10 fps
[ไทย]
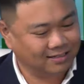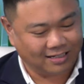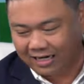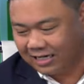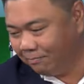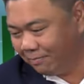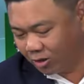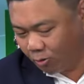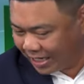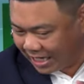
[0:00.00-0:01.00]
ก็คือไม่ต้
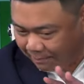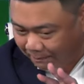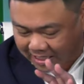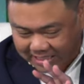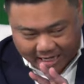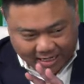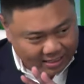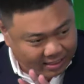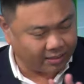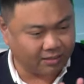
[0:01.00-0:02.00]
องไปคิดปัจจัย
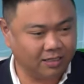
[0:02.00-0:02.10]
อื่น